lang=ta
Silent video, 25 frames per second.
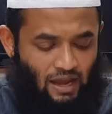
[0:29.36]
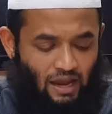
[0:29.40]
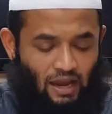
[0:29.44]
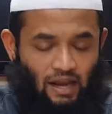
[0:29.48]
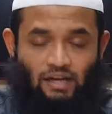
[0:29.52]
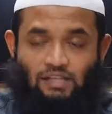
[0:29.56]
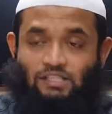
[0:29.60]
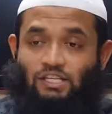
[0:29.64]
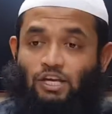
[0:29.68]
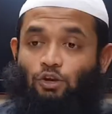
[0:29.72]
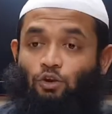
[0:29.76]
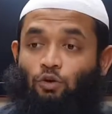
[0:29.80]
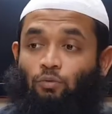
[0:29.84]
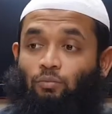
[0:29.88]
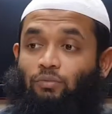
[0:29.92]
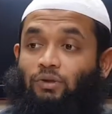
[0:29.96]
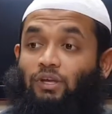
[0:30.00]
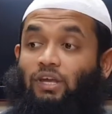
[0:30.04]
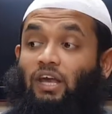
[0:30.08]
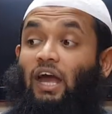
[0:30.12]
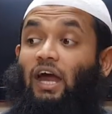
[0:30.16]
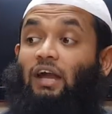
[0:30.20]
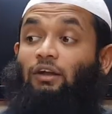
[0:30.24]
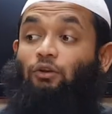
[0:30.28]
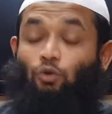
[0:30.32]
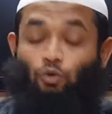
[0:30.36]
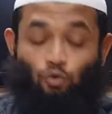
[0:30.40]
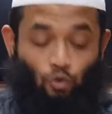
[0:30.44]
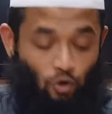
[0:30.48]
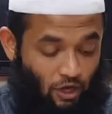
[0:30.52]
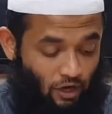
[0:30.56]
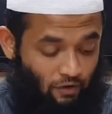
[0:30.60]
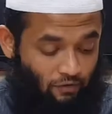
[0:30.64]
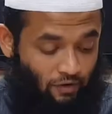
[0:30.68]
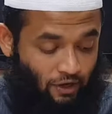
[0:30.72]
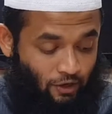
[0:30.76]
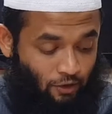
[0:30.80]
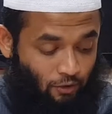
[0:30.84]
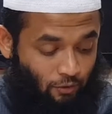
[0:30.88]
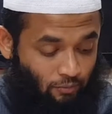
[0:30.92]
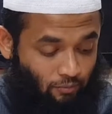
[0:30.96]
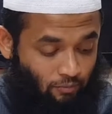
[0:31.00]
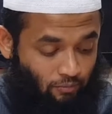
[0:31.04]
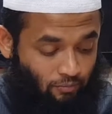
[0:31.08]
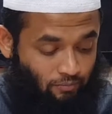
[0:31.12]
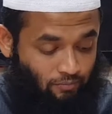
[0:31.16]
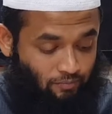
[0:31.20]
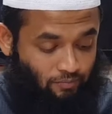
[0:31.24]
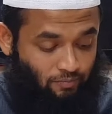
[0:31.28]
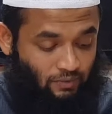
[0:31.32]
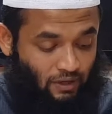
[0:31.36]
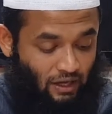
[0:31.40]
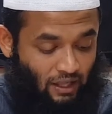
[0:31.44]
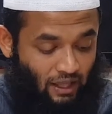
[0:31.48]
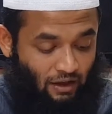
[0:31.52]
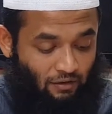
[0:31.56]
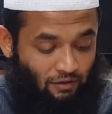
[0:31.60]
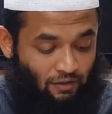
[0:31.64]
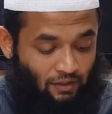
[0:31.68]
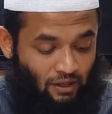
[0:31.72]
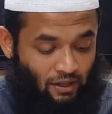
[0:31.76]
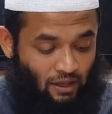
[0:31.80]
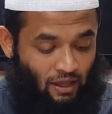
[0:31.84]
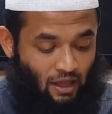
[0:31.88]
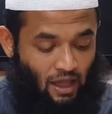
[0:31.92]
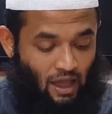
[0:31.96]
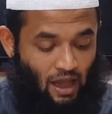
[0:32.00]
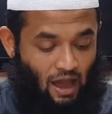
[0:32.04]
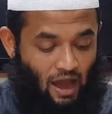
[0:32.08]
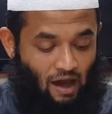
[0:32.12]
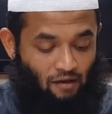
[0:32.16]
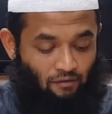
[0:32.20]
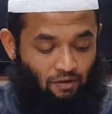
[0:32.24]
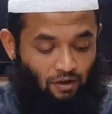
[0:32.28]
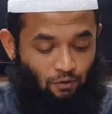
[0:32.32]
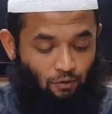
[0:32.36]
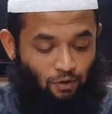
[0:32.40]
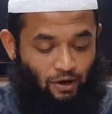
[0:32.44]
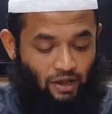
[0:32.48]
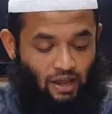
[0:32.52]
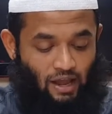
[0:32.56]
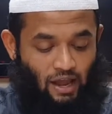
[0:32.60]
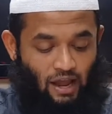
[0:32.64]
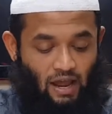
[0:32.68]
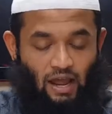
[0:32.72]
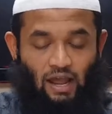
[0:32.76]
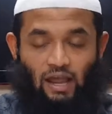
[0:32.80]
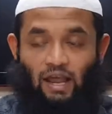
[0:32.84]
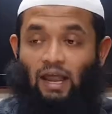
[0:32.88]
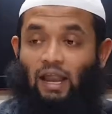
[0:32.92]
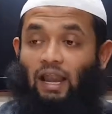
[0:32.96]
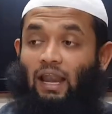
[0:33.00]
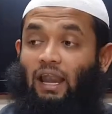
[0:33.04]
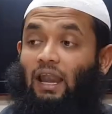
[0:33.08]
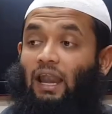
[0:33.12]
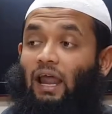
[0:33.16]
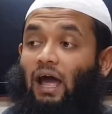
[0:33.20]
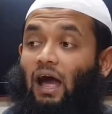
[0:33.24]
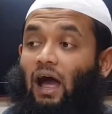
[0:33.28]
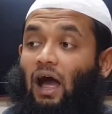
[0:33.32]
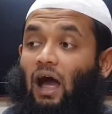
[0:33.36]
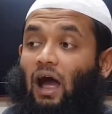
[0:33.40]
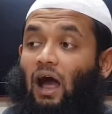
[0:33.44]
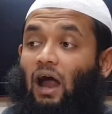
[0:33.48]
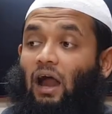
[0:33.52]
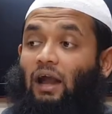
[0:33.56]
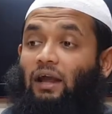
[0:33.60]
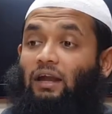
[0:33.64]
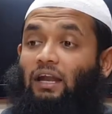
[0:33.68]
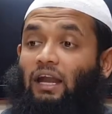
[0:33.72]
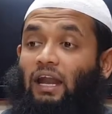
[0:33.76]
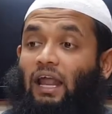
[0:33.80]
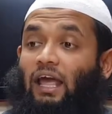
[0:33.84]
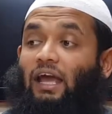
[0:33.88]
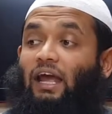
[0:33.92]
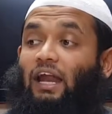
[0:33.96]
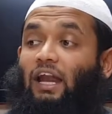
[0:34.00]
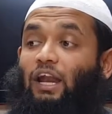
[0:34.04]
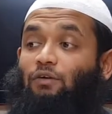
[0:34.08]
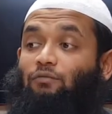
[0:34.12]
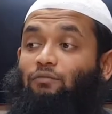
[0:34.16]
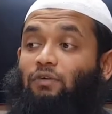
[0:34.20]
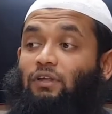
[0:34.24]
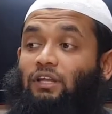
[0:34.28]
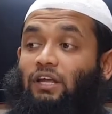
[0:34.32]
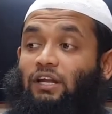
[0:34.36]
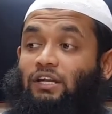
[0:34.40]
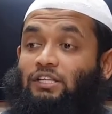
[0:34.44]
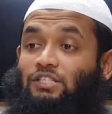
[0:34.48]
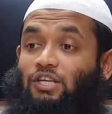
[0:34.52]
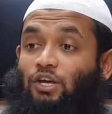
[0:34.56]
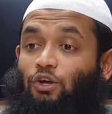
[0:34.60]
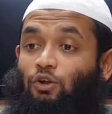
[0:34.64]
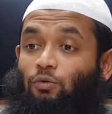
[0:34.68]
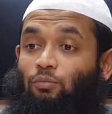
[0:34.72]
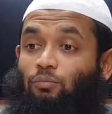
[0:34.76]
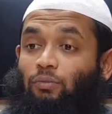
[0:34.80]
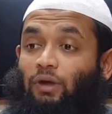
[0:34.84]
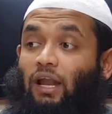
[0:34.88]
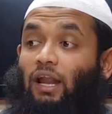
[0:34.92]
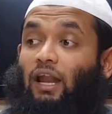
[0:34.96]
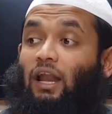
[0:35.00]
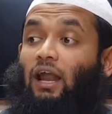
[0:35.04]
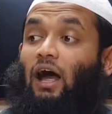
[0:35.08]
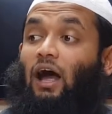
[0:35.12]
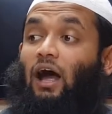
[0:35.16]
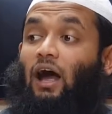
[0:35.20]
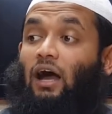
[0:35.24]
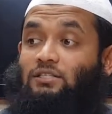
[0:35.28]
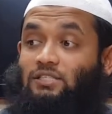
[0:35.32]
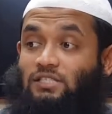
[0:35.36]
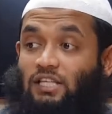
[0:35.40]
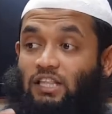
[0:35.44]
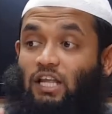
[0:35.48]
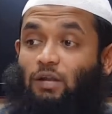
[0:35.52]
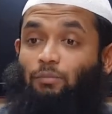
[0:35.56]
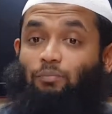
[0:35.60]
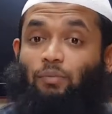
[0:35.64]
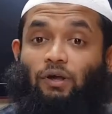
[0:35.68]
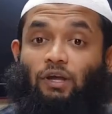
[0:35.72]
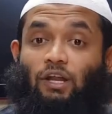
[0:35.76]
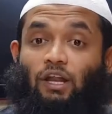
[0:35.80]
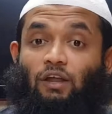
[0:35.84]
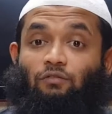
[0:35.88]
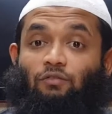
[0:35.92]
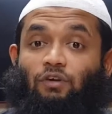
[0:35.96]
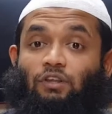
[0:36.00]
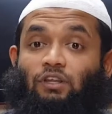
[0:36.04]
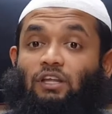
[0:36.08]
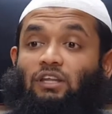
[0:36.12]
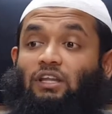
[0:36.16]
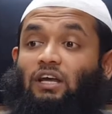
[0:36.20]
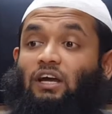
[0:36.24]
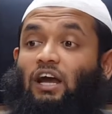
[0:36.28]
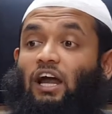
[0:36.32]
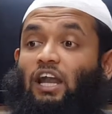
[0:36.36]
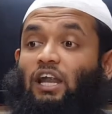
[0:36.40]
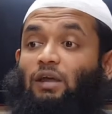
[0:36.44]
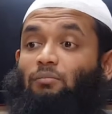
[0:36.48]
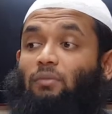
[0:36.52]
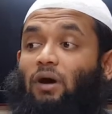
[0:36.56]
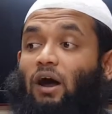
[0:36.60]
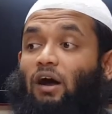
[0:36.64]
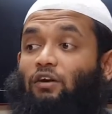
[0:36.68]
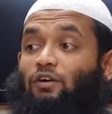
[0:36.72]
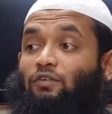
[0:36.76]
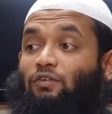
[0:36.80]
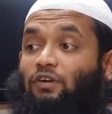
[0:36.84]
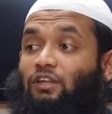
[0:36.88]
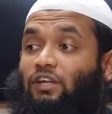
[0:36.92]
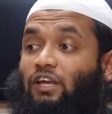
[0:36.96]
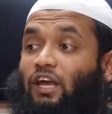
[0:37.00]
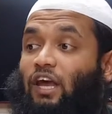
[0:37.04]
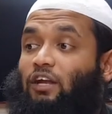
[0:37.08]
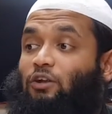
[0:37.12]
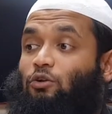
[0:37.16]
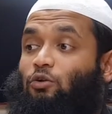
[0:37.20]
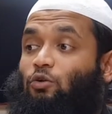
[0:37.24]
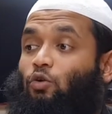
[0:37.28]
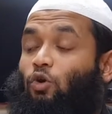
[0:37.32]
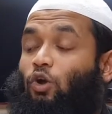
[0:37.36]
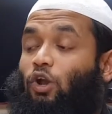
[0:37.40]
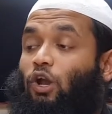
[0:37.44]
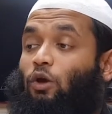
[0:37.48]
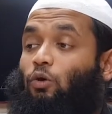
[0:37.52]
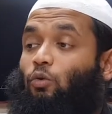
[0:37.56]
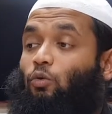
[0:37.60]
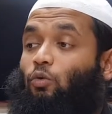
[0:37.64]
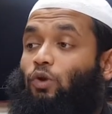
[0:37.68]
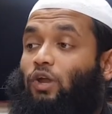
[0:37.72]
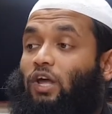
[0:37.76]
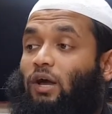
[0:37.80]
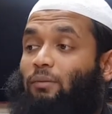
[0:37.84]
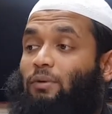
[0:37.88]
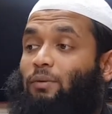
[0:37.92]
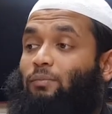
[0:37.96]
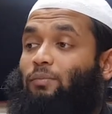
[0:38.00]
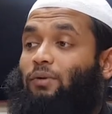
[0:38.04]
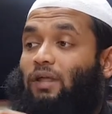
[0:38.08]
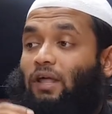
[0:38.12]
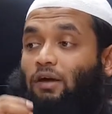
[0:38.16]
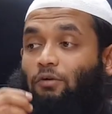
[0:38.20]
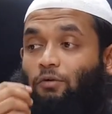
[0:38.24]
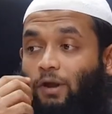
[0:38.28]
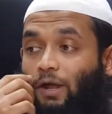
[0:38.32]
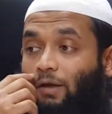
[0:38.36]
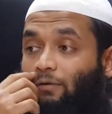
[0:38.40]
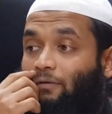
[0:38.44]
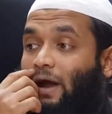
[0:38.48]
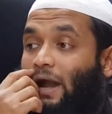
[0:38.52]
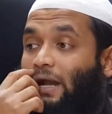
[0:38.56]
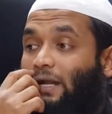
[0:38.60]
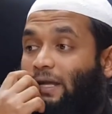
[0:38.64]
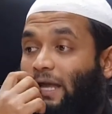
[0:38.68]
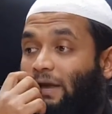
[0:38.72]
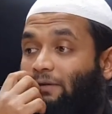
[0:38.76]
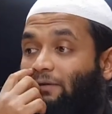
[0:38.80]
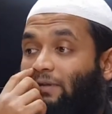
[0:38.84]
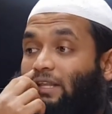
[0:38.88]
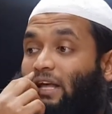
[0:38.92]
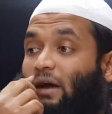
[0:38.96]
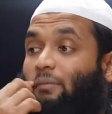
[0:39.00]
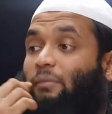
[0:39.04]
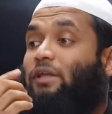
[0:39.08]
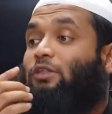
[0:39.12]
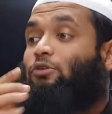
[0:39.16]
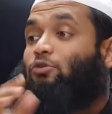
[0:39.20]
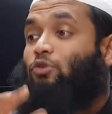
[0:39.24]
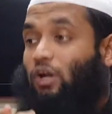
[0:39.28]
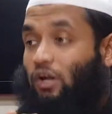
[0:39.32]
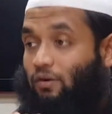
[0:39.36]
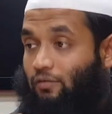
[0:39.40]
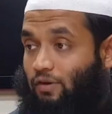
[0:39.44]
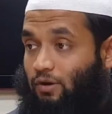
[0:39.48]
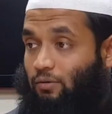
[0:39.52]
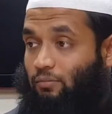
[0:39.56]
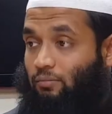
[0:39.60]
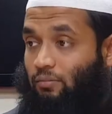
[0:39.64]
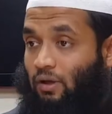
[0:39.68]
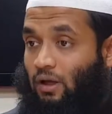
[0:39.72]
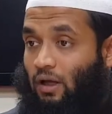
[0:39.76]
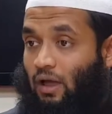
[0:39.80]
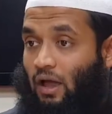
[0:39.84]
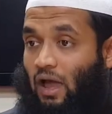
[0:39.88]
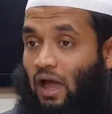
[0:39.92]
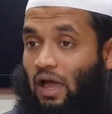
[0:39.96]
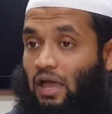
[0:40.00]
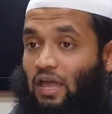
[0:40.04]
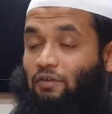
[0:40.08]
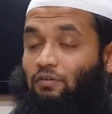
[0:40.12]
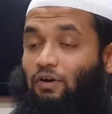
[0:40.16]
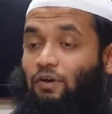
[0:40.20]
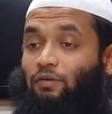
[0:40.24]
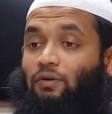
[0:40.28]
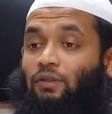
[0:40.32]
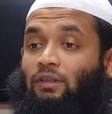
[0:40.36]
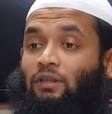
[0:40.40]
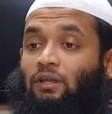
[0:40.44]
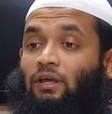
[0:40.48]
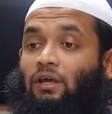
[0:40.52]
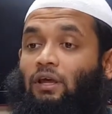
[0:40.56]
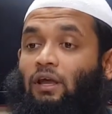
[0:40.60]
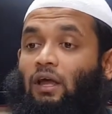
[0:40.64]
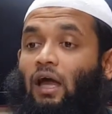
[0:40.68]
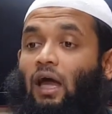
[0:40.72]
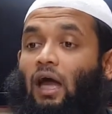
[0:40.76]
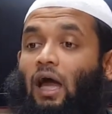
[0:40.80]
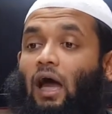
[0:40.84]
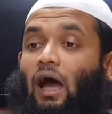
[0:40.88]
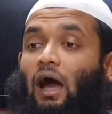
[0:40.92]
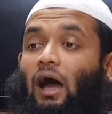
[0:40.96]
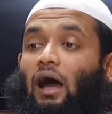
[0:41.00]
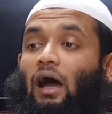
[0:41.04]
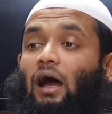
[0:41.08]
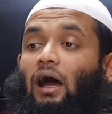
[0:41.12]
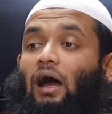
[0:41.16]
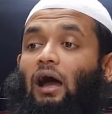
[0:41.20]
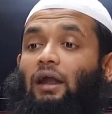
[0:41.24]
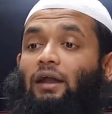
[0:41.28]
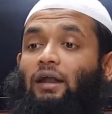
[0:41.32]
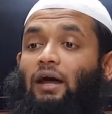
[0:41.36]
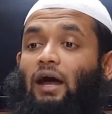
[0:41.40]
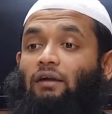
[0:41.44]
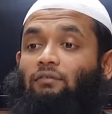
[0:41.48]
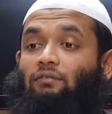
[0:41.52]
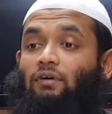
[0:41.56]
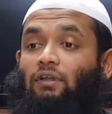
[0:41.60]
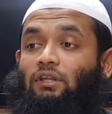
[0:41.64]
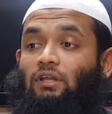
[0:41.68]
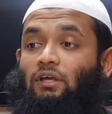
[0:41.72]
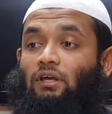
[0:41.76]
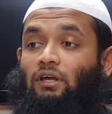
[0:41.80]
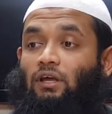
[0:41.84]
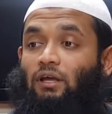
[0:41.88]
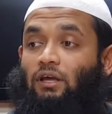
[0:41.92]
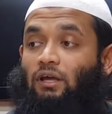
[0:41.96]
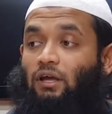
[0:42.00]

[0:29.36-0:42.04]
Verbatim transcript: என்ன செய்யணும் ஏற்றுக்கொள்ள வேண்டும் அதாவது அவருடைய எல்லா நிலைகளிலும் வந்து என்ன செய்யணும் எல்லா சந்தர்ப்பங்களையும் வந்து இந்த களிமாவை வந்து ஏற்றுக்கொள்ளக்கூடிய அமைப்பில் தான் அவருடைய வாழ்க்கையை வந்து அமைத்துக் கொள்ள வேண்டும் இவர் வந்து நான் வந்து